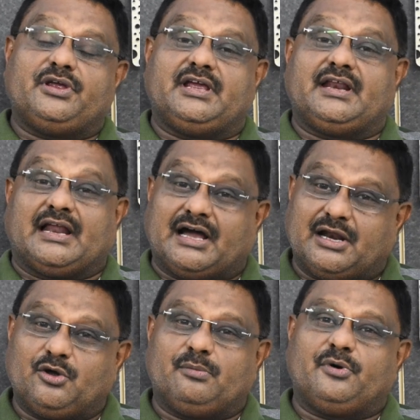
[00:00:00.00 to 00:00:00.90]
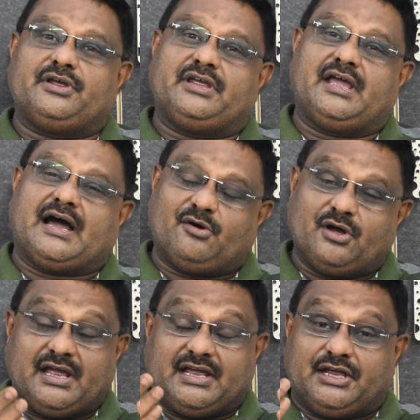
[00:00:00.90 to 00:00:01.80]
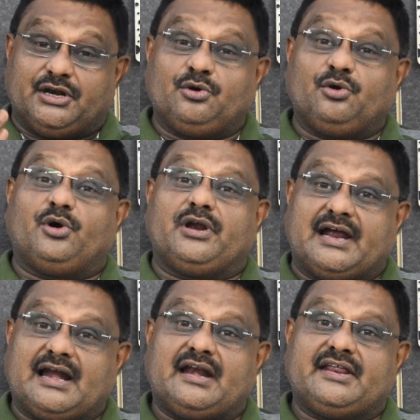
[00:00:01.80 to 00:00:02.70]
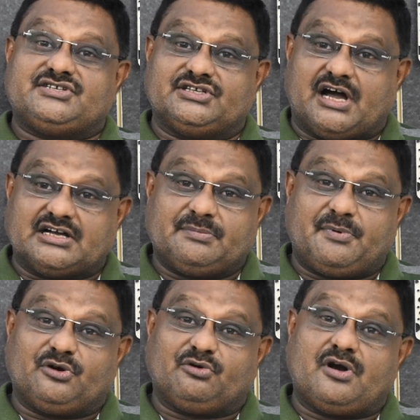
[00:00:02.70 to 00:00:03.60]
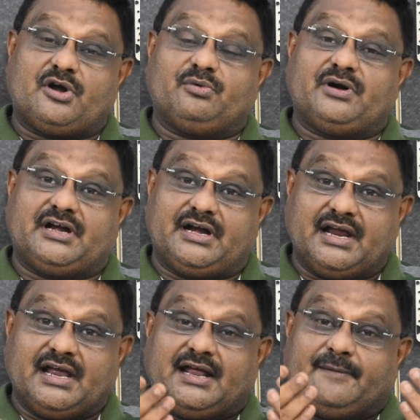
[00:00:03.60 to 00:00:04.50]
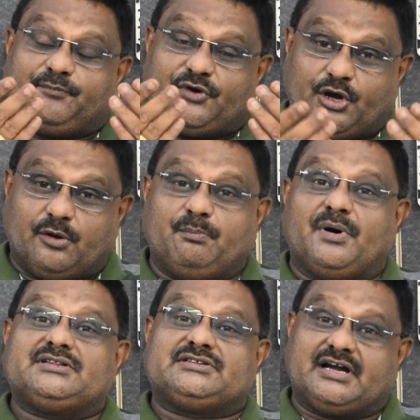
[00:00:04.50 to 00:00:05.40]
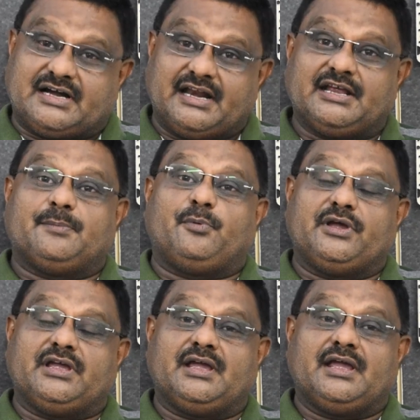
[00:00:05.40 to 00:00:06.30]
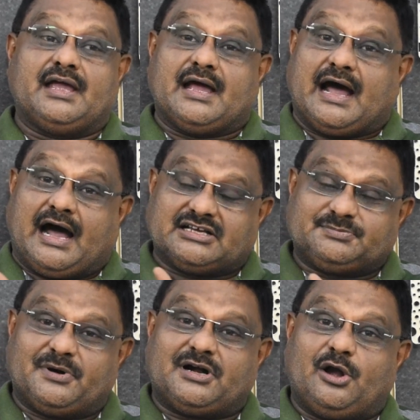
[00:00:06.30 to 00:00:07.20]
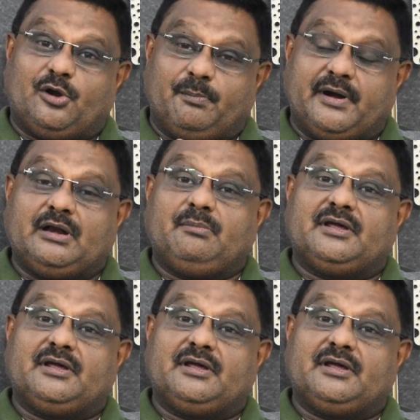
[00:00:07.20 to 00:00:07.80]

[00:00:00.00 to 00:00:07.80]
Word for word: పోయి నగలు పోయి ఎన్నో ఏళ్ల నుంచి దాచిపెట్టుకున్నటువంటి డబ్బు అంతా కరిగిపోయి హాస్పిటల్లో బెడ్